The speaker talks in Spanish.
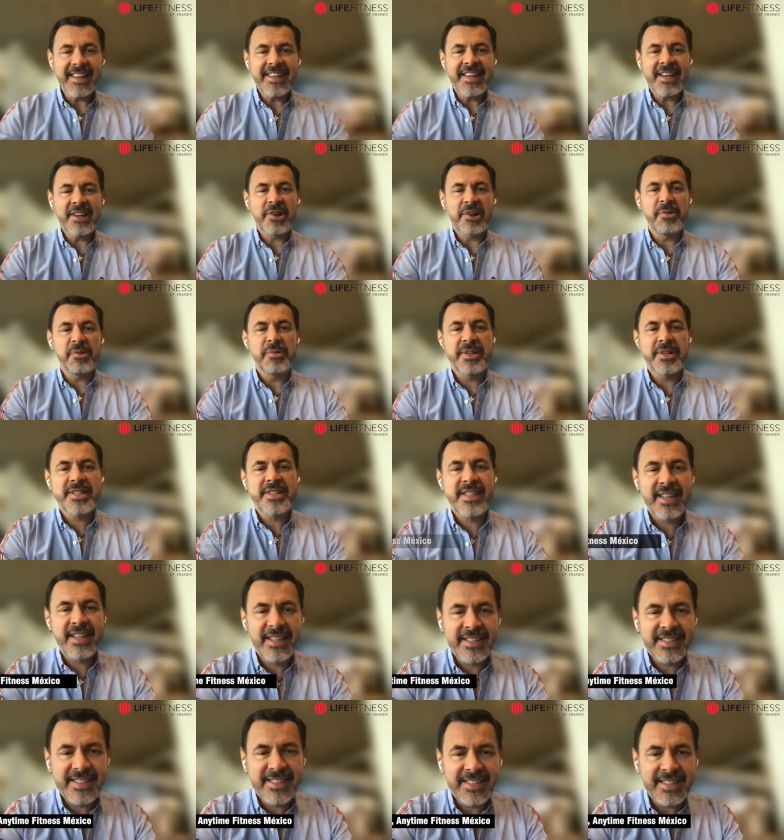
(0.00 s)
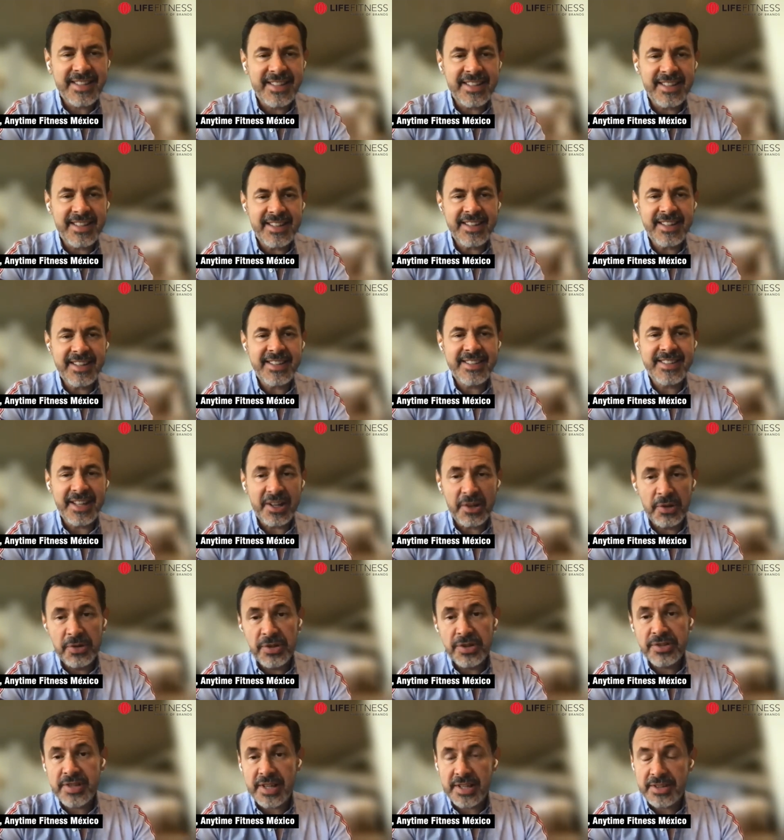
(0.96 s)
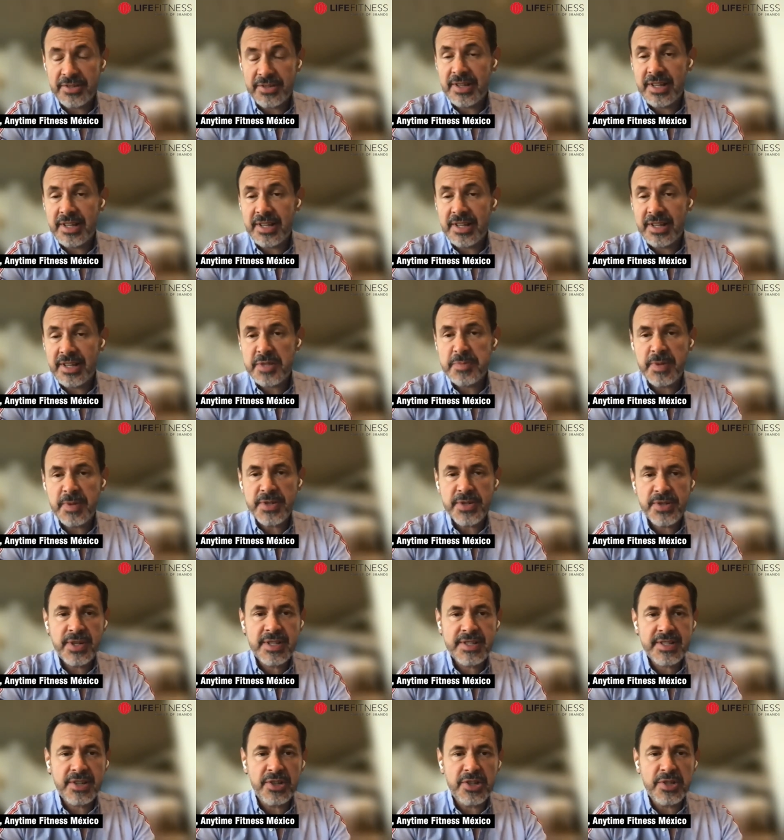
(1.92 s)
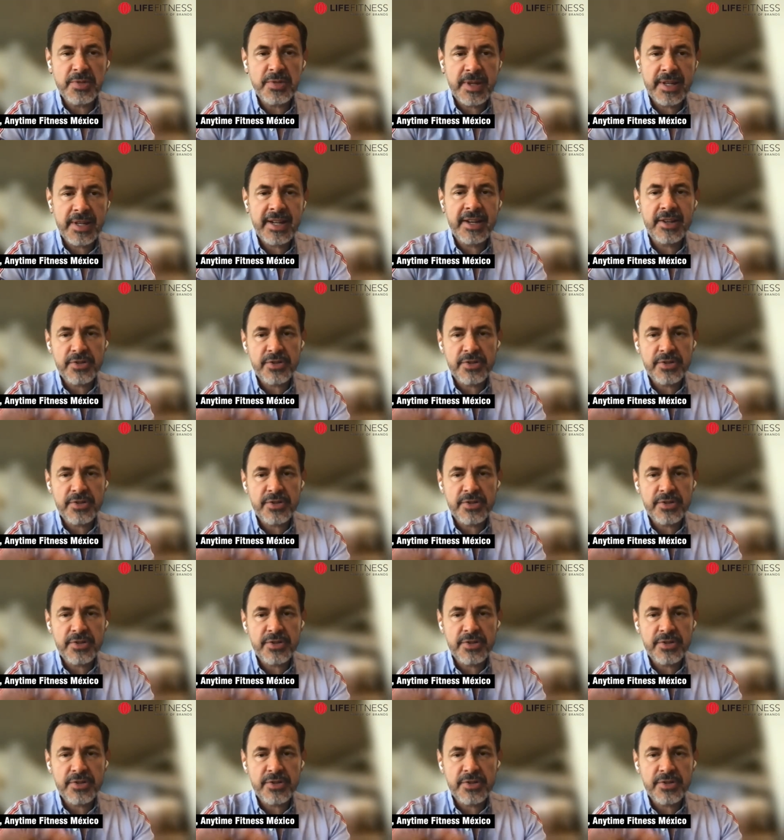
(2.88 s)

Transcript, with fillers: Guille? ¿Cómo estás? Y saludos a todas las personas que nos ven,